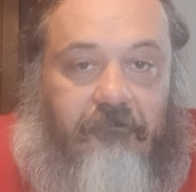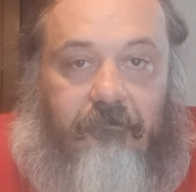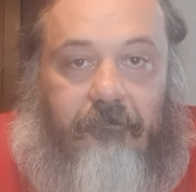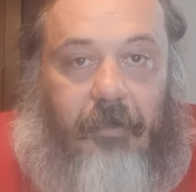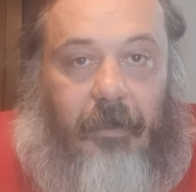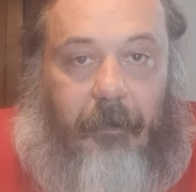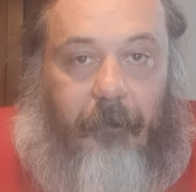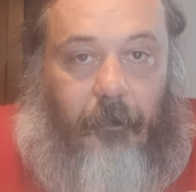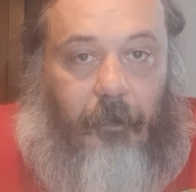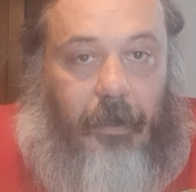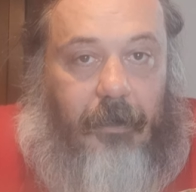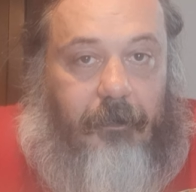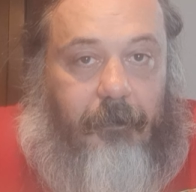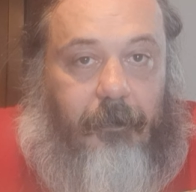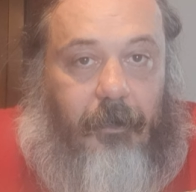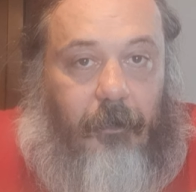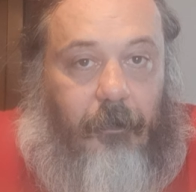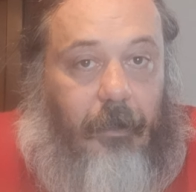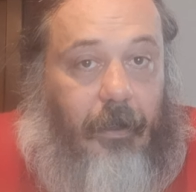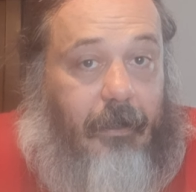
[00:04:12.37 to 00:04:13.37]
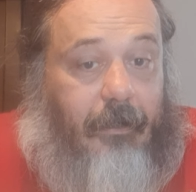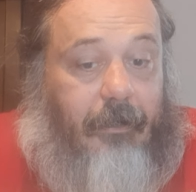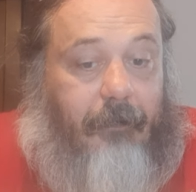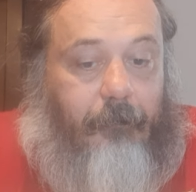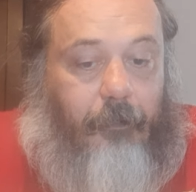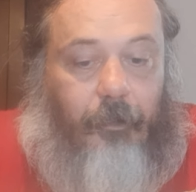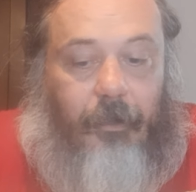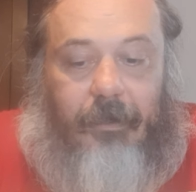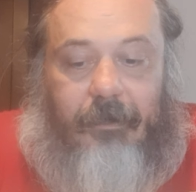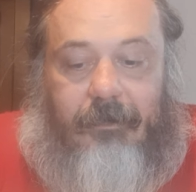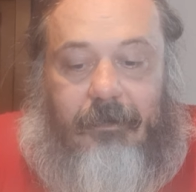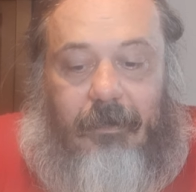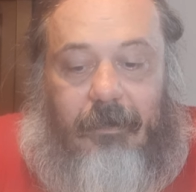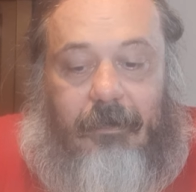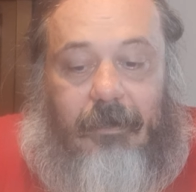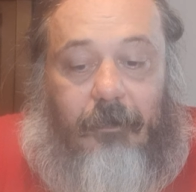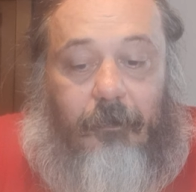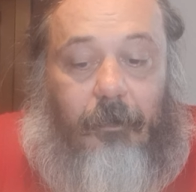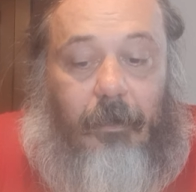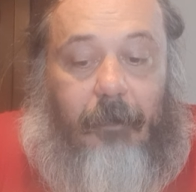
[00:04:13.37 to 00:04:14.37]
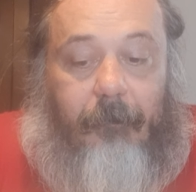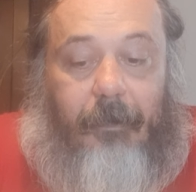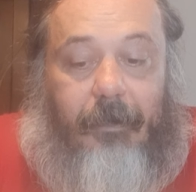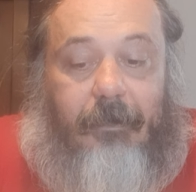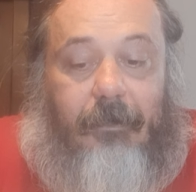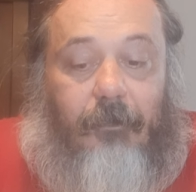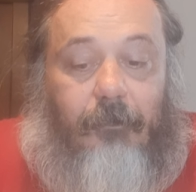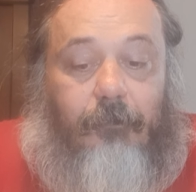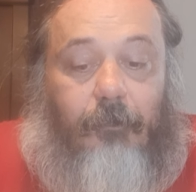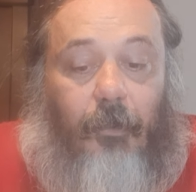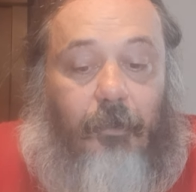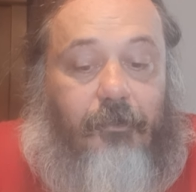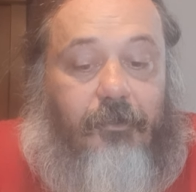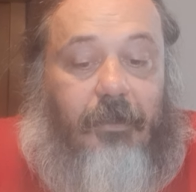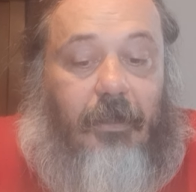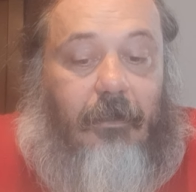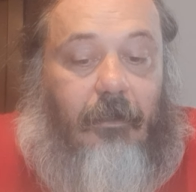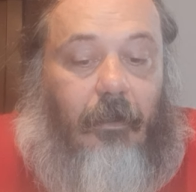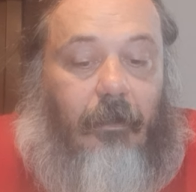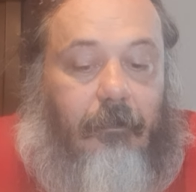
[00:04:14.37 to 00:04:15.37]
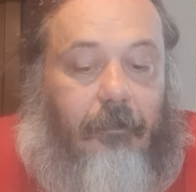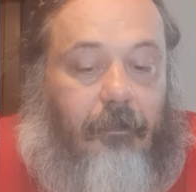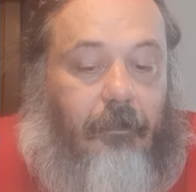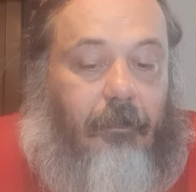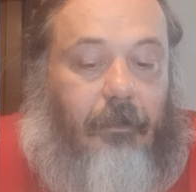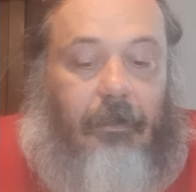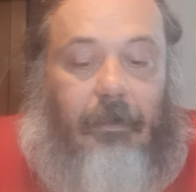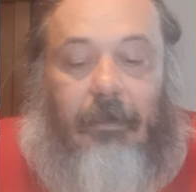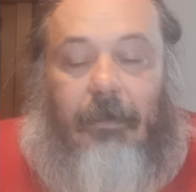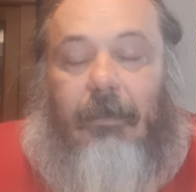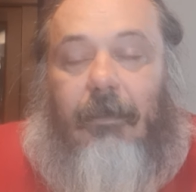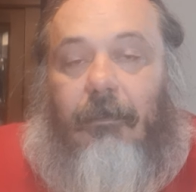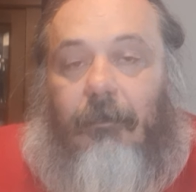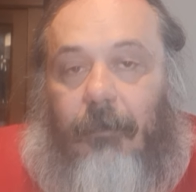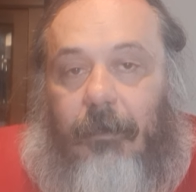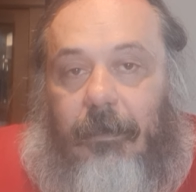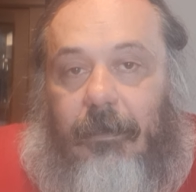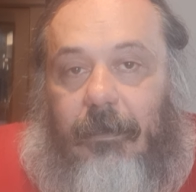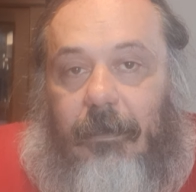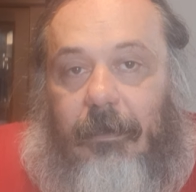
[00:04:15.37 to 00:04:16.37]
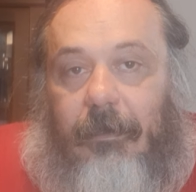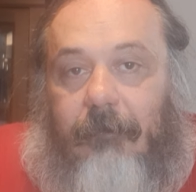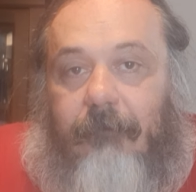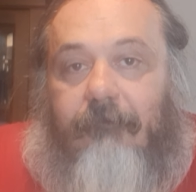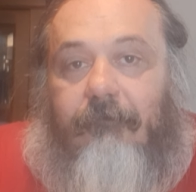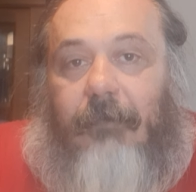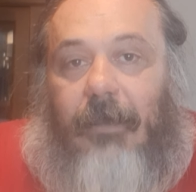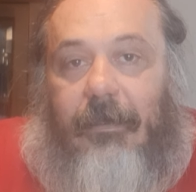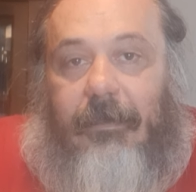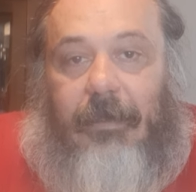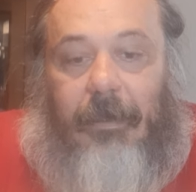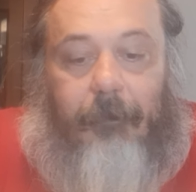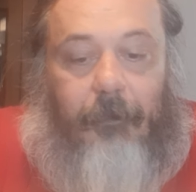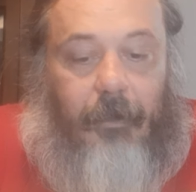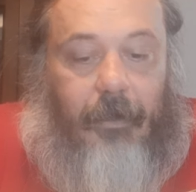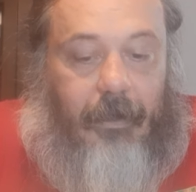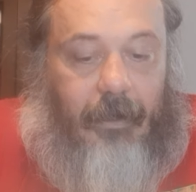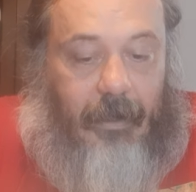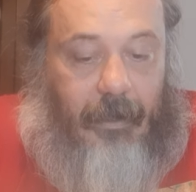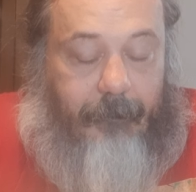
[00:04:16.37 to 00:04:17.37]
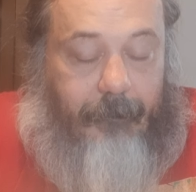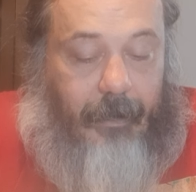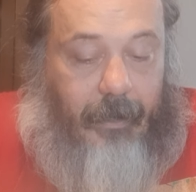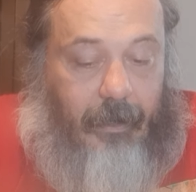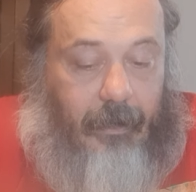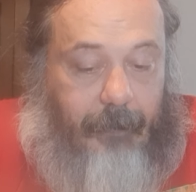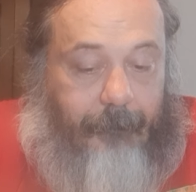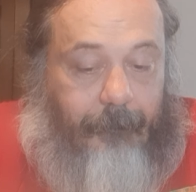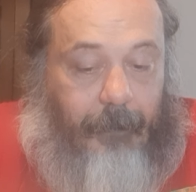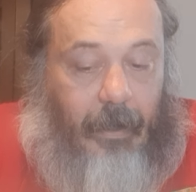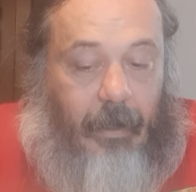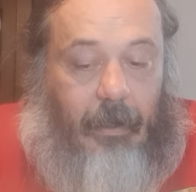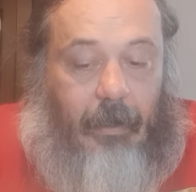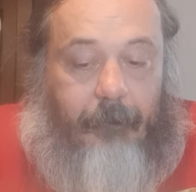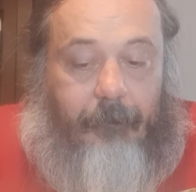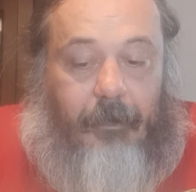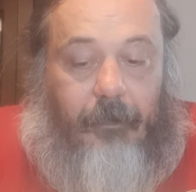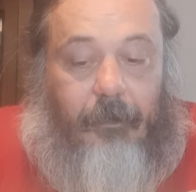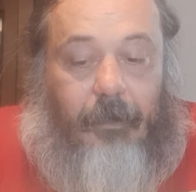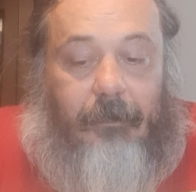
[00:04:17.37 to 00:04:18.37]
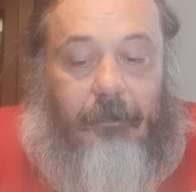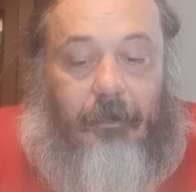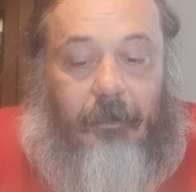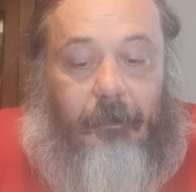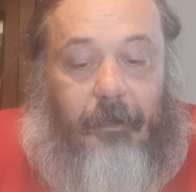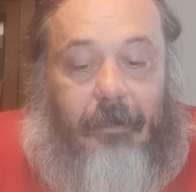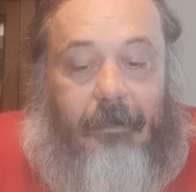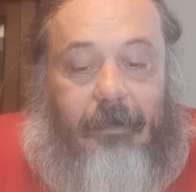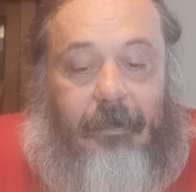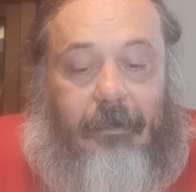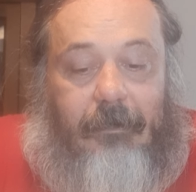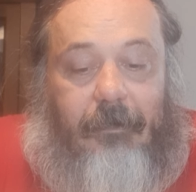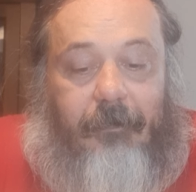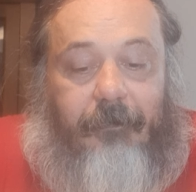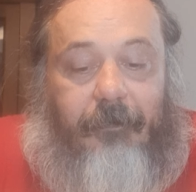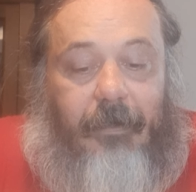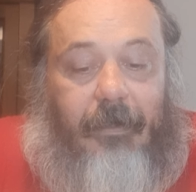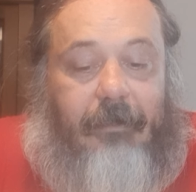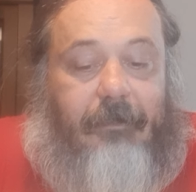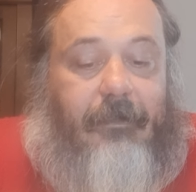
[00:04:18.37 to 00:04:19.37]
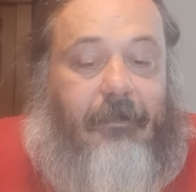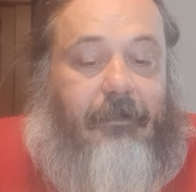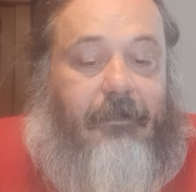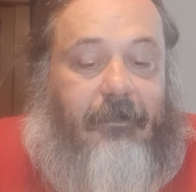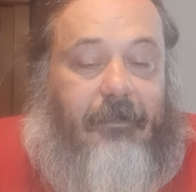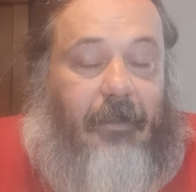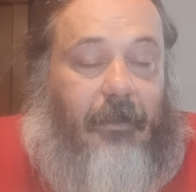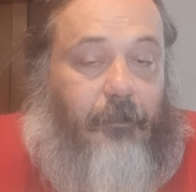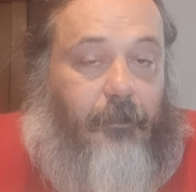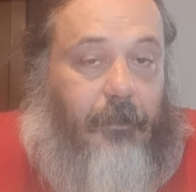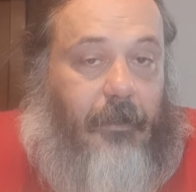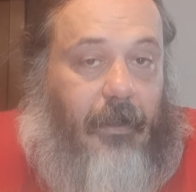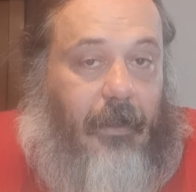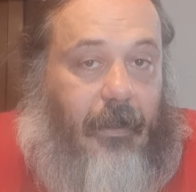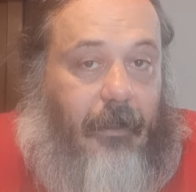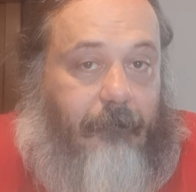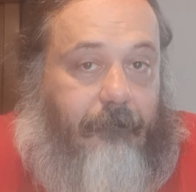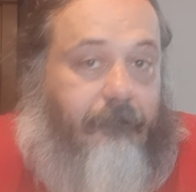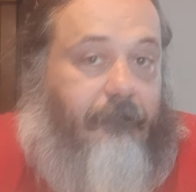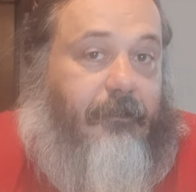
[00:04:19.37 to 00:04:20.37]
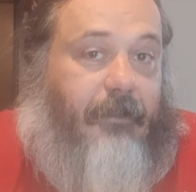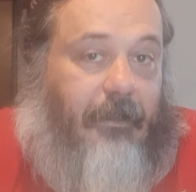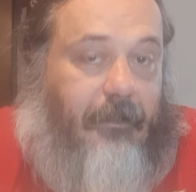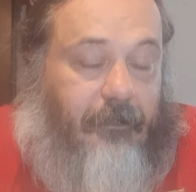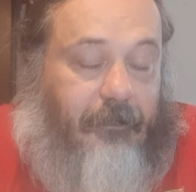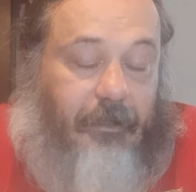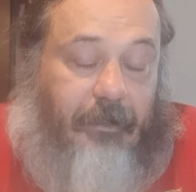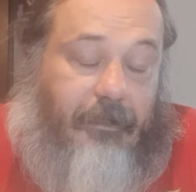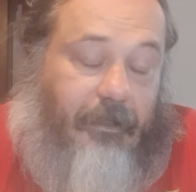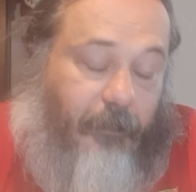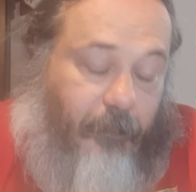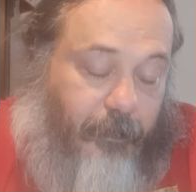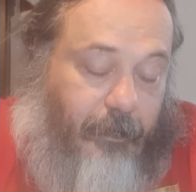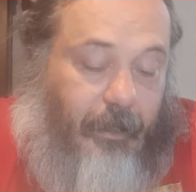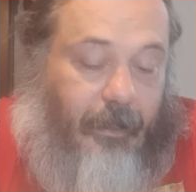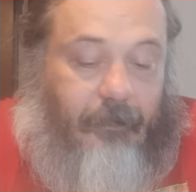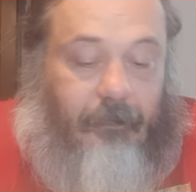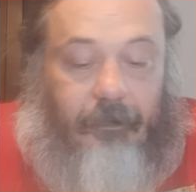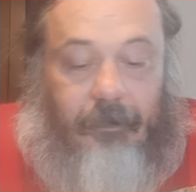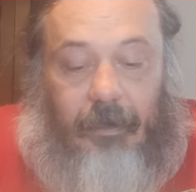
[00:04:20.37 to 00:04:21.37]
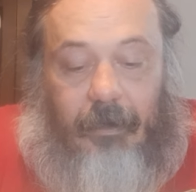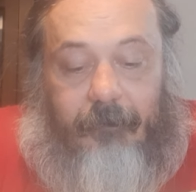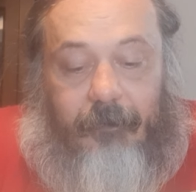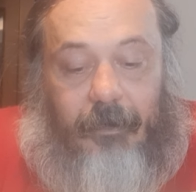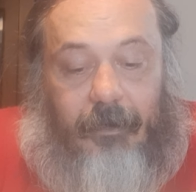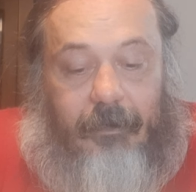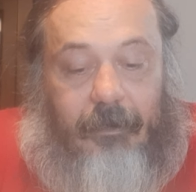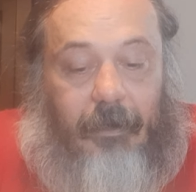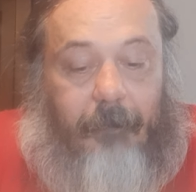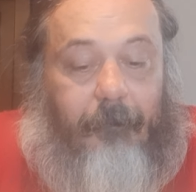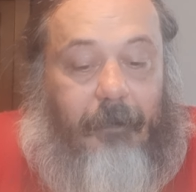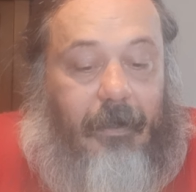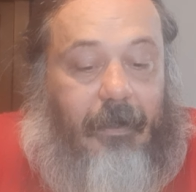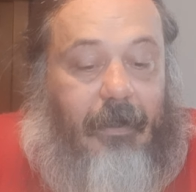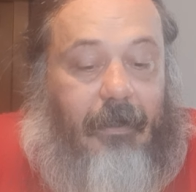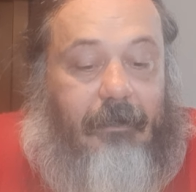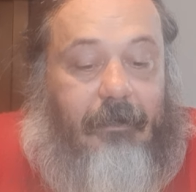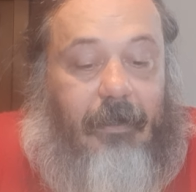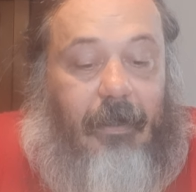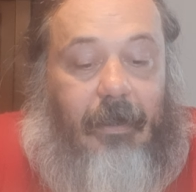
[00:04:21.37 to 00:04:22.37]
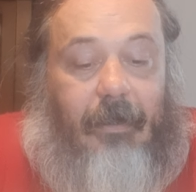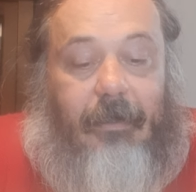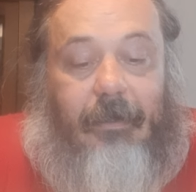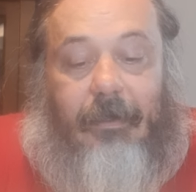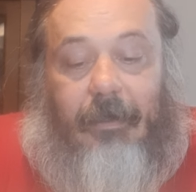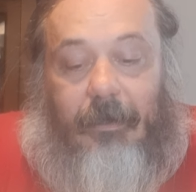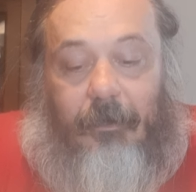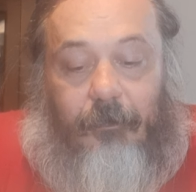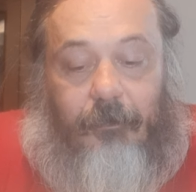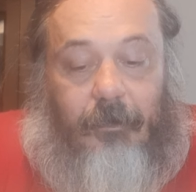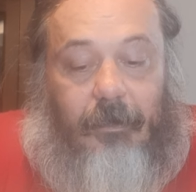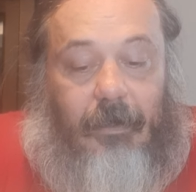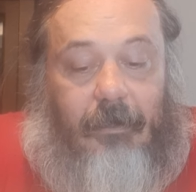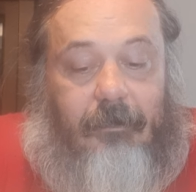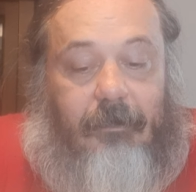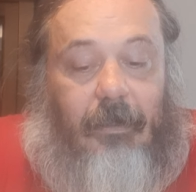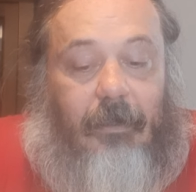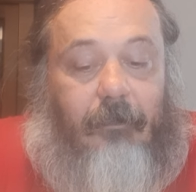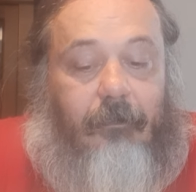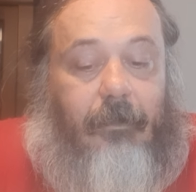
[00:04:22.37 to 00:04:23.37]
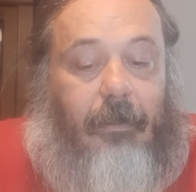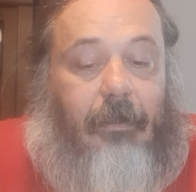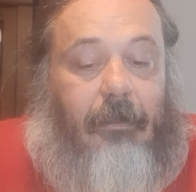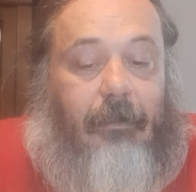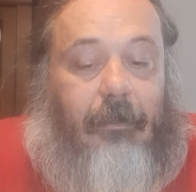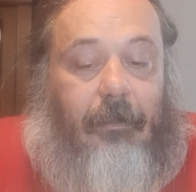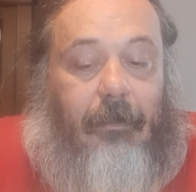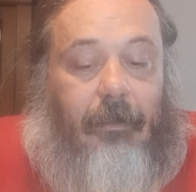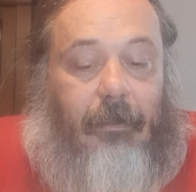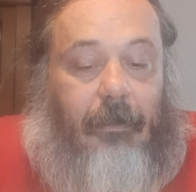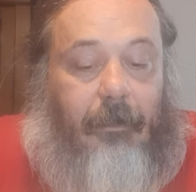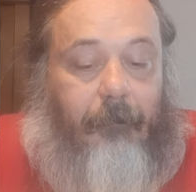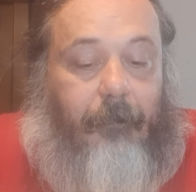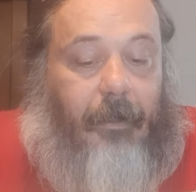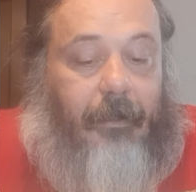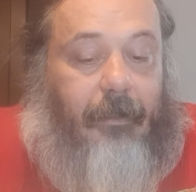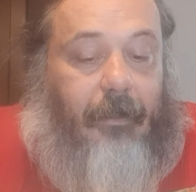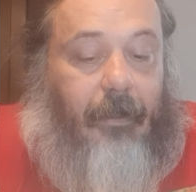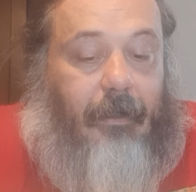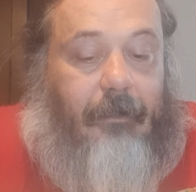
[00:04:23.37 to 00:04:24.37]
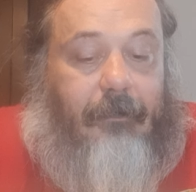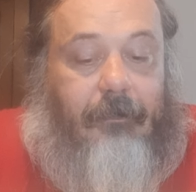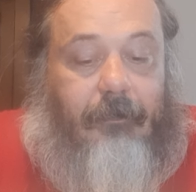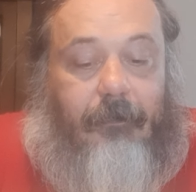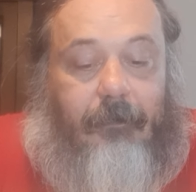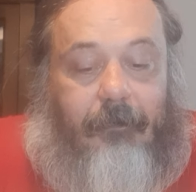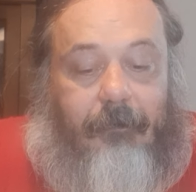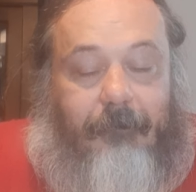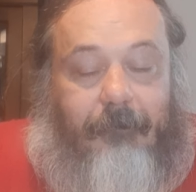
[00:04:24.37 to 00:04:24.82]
per quanto mi riguarda può essere tranquillamente un buon secondo, quindi andiamo anche bene. Per quanto riguarda la difesa ci saluterà, ci hanno già salutato di la verità, Mercandelli che ritorna a Genova, Payas,